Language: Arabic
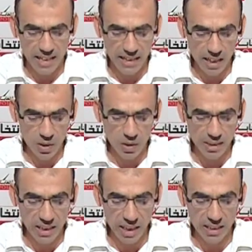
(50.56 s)
نحو
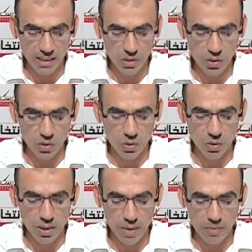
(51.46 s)
إعادة
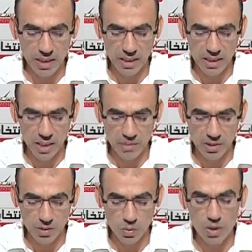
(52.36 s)
حقوق أبناء
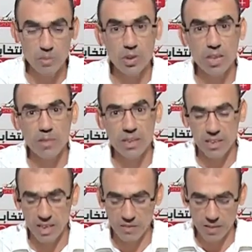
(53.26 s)
جابس
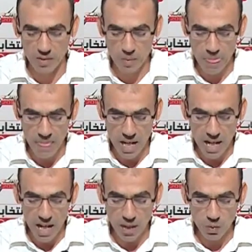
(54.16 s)
والمتمثلة فيه
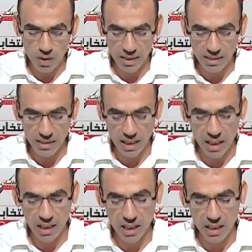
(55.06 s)
أولا
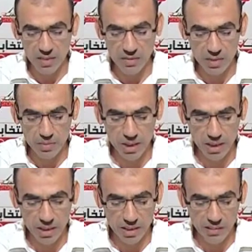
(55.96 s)
الحق في بيئة
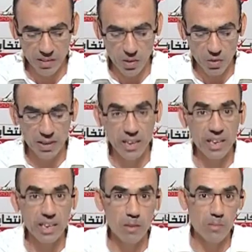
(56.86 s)
نظيفة
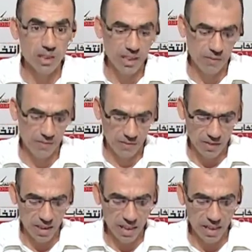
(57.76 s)
وذلك بالكف
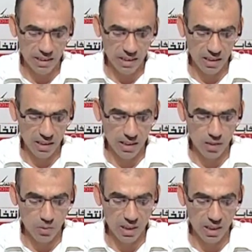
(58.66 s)
عن إلقاء
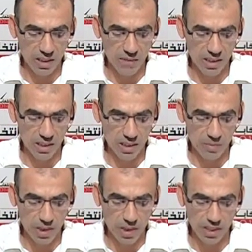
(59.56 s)
المخلفات
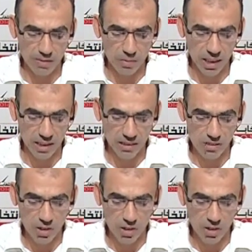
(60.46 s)
الكيميائية في البحر